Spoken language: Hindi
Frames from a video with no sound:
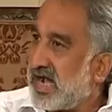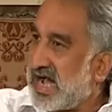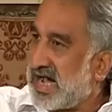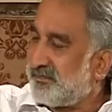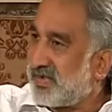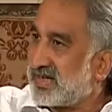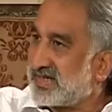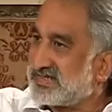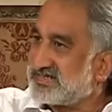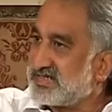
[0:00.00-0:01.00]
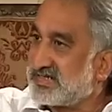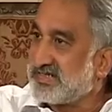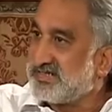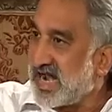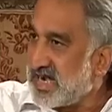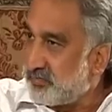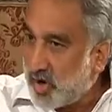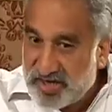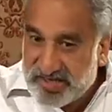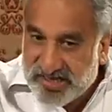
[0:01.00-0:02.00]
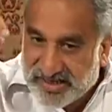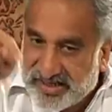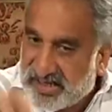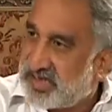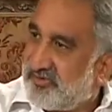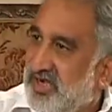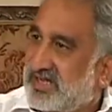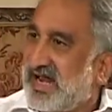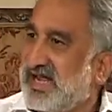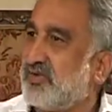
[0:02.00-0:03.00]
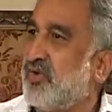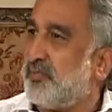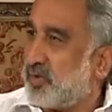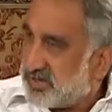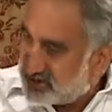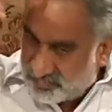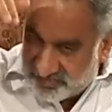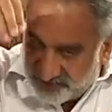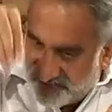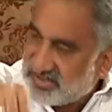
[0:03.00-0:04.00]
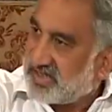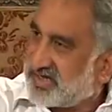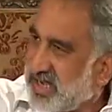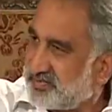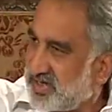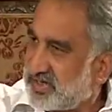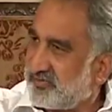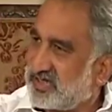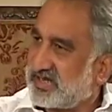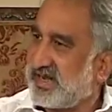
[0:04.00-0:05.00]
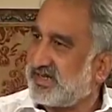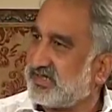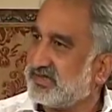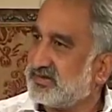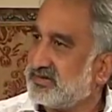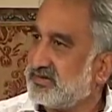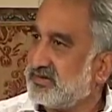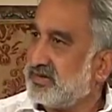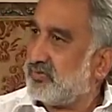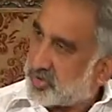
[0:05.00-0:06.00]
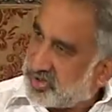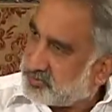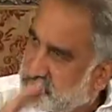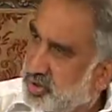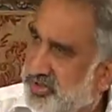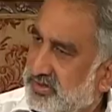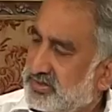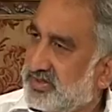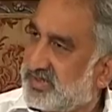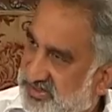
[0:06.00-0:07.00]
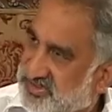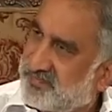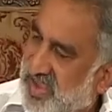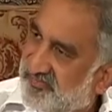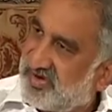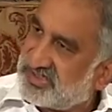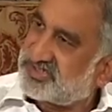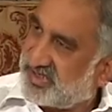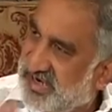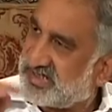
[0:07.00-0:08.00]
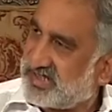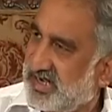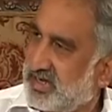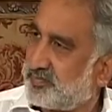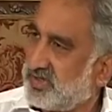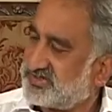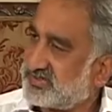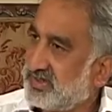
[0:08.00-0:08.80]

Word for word: आप अगर किसी की डेड बॉडी जाकर रिकवर कराएंगे वो पुलिस दफन करके आपसे रिकवर करेगी वो सब झूठ ये सब एविडेंस क्रिएट करेगी पुलिस